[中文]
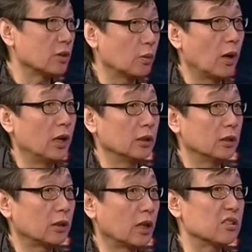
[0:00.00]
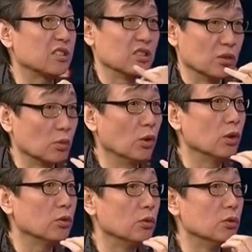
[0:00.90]
观。他只
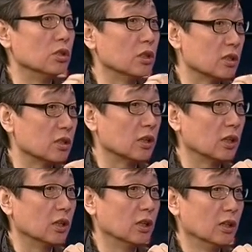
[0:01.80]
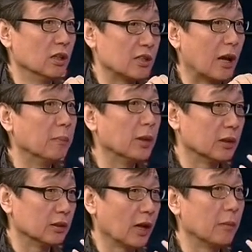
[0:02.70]
说女性是一个产
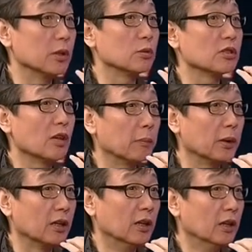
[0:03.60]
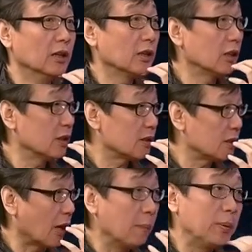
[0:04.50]
品，他还没说商品。但呢，
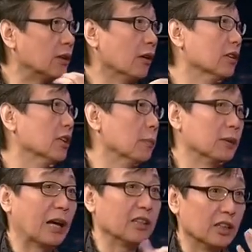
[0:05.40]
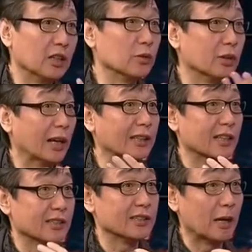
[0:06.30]
产品的问题不大，你可以说男的
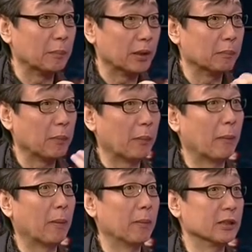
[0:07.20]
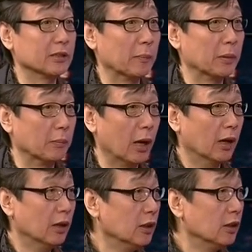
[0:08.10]
也是产品，爸爸妈妈的产品嘛。
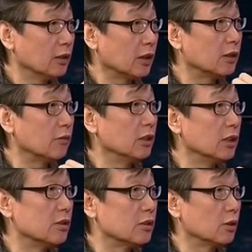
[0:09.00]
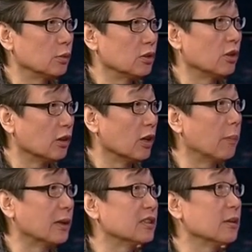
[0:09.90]
但是的问题是，说多少年要
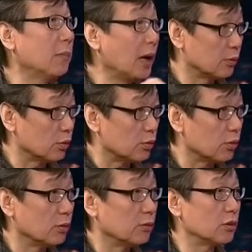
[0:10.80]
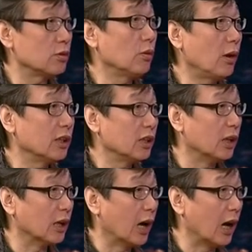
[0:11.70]
把自己卖出去？这句话的
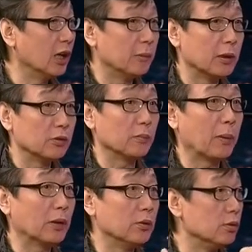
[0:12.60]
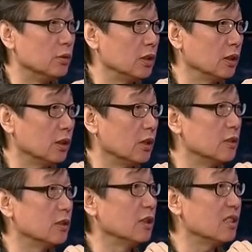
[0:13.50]
隐含里边，就是把女性的人
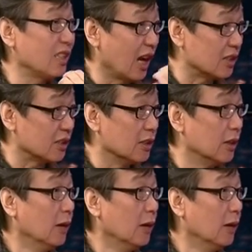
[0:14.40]
生的价值、